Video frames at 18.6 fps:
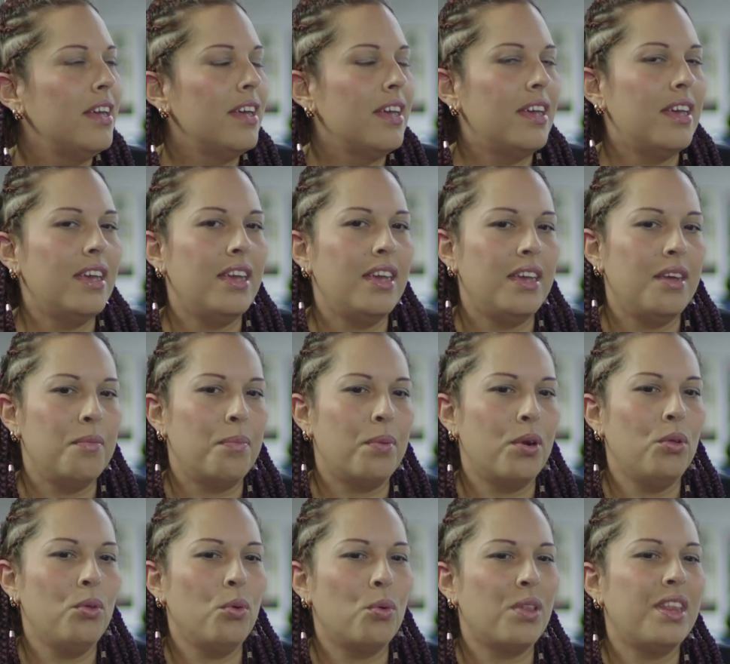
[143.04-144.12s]
eh,
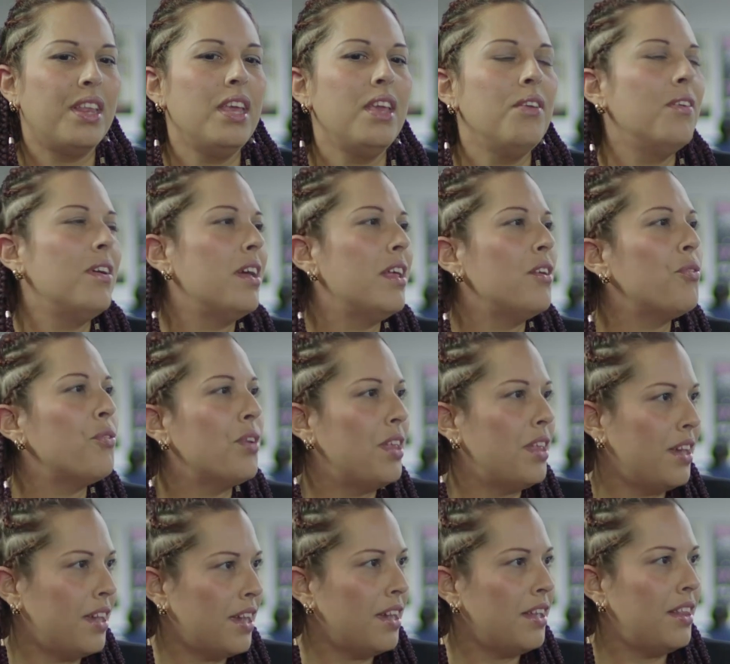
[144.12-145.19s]
productiva de
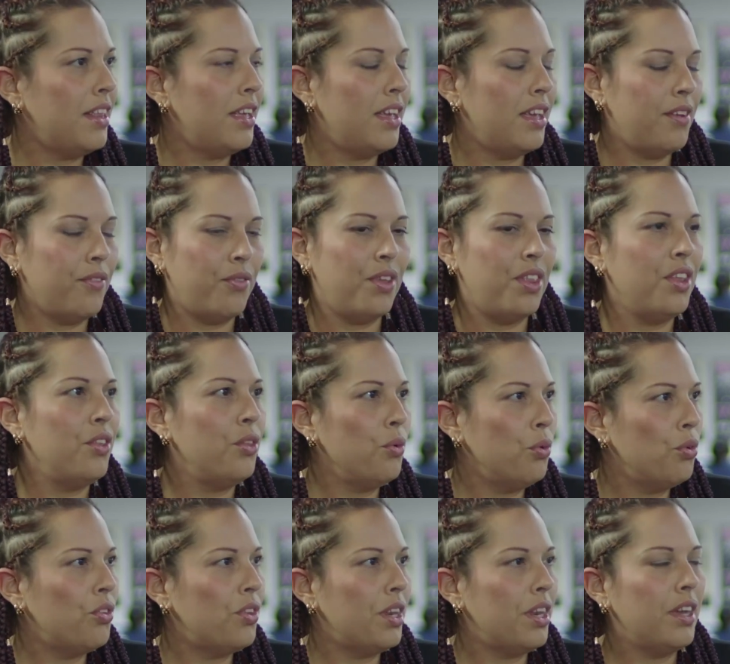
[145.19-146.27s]
Fede, de Fede
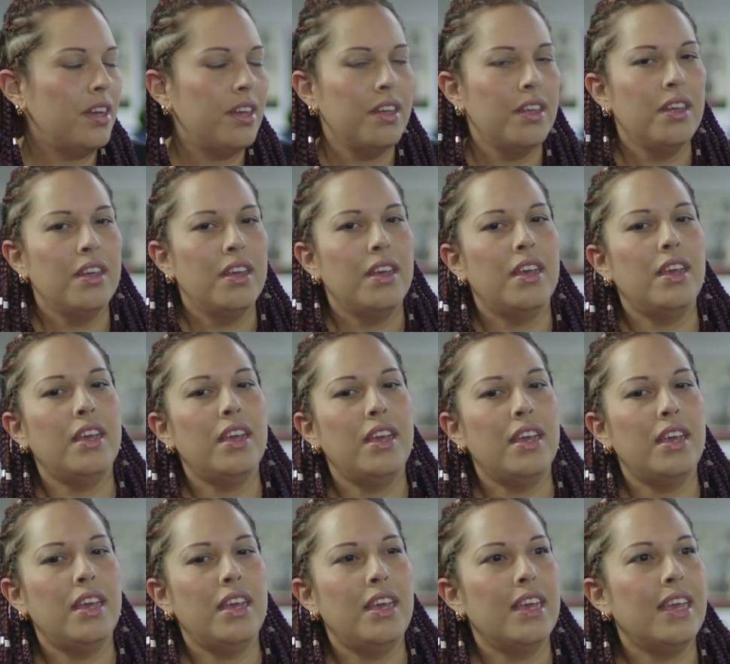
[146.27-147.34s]
Industria
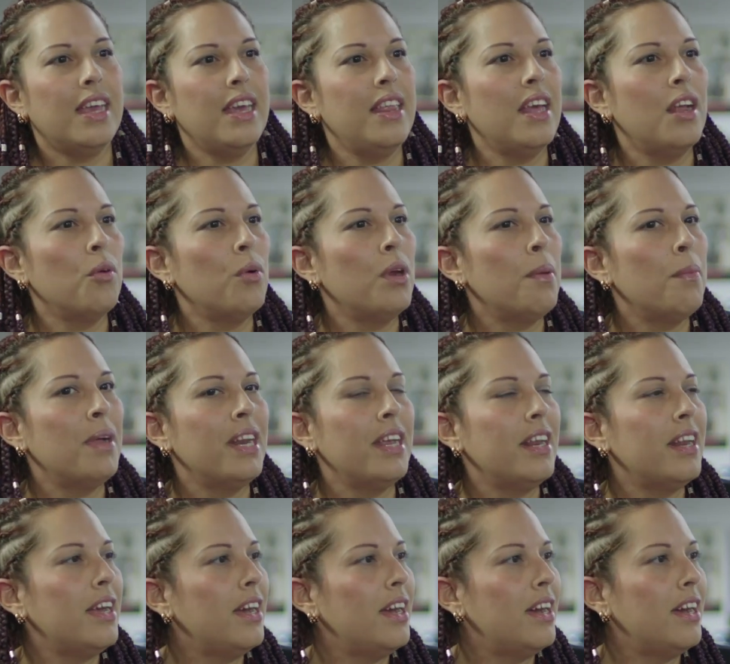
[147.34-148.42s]
eh, que de alguna
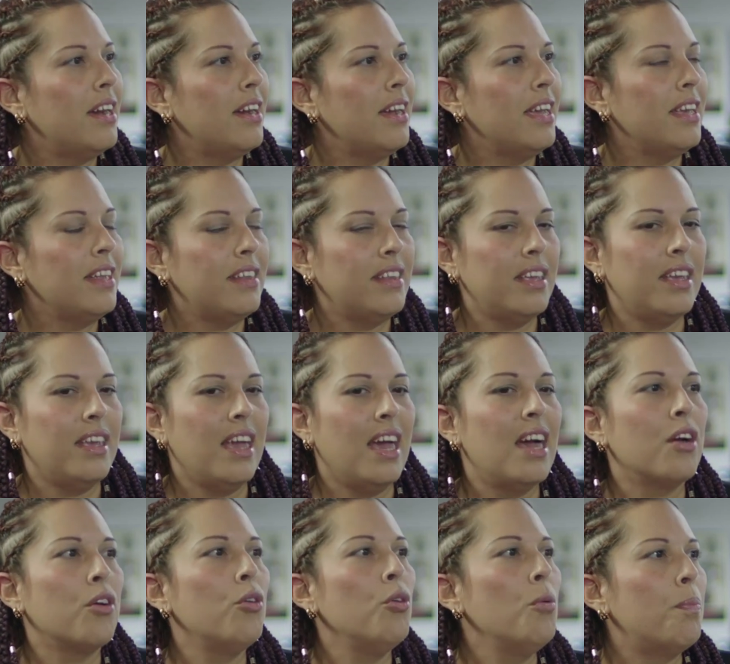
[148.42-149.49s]
manera este,
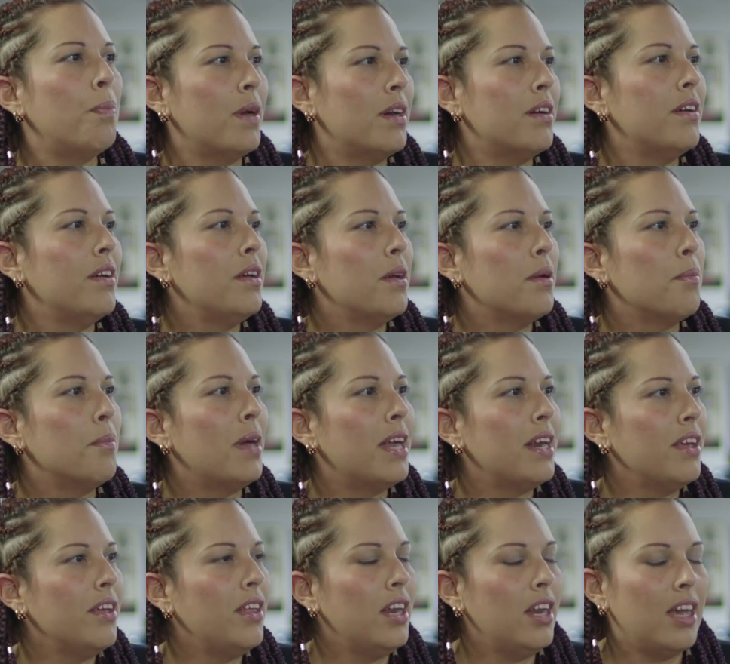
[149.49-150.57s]
agrupa
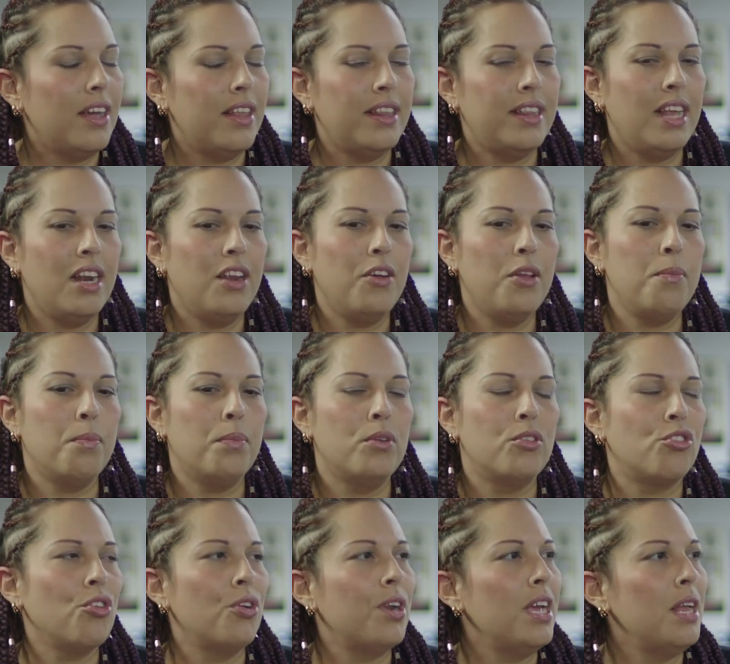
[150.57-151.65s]
varios de las de los
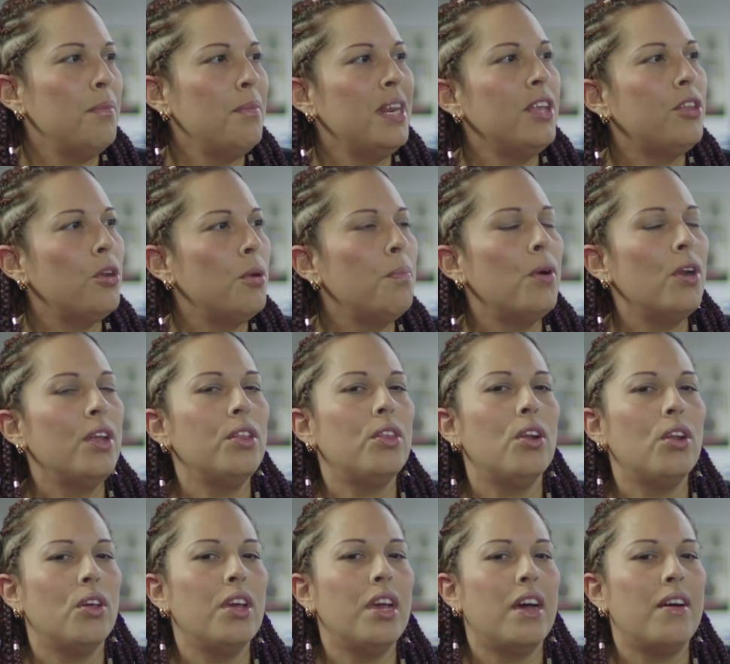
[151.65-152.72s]
impulsores. El ministro Hipólito
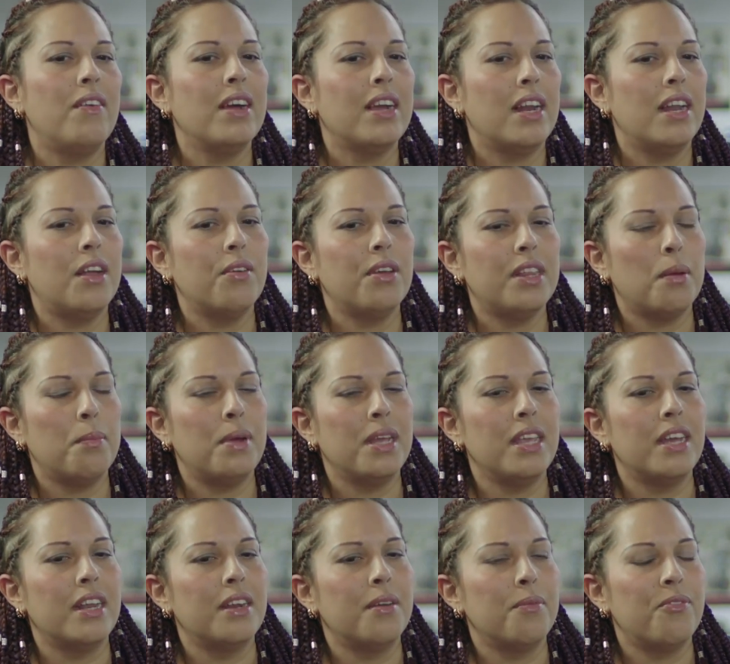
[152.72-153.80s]
lo dejaba claro esta
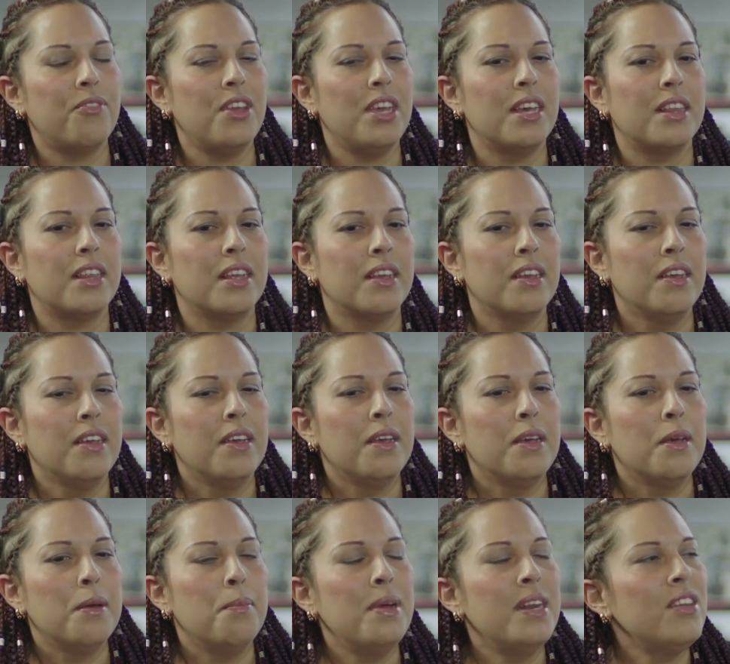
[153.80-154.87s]
mañana. Fíjate,
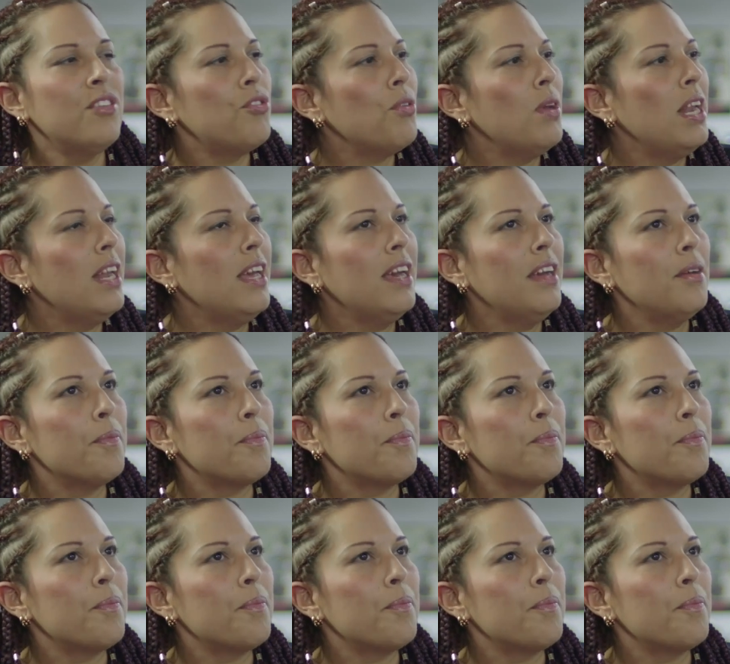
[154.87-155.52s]
Venezuela